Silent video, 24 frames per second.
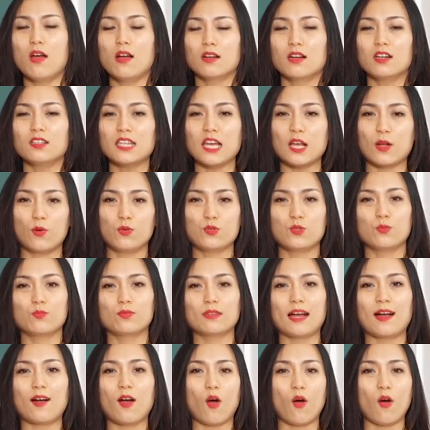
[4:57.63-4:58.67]
cơ thể của chúng
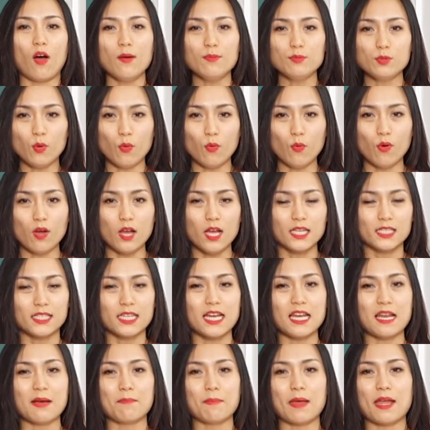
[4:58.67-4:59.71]
ta khó hấp thu
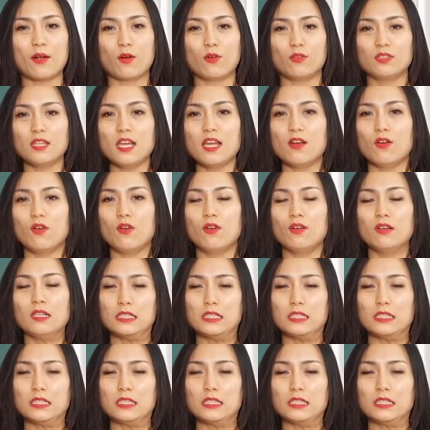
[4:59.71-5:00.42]
nên là mẹ có thể